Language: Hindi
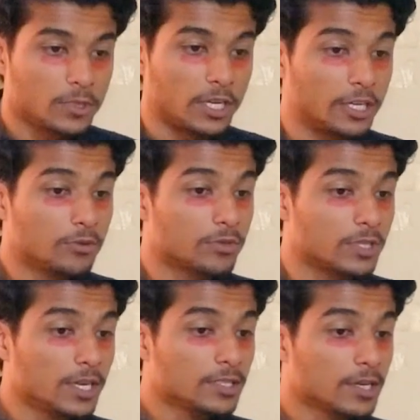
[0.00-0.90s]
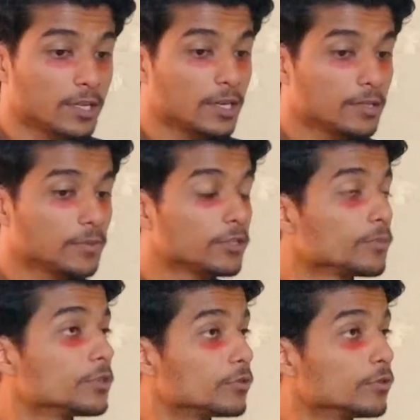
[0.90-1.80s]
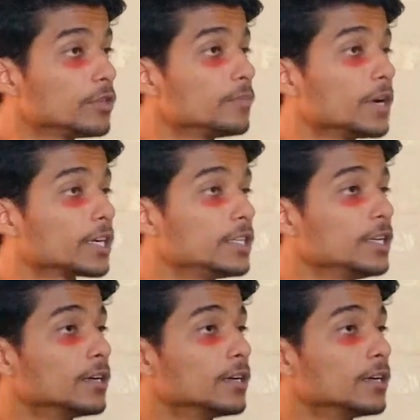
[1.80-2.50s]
लेकिन उस्ताद चांद रात में तो अभी दो दिन बाकी हैं।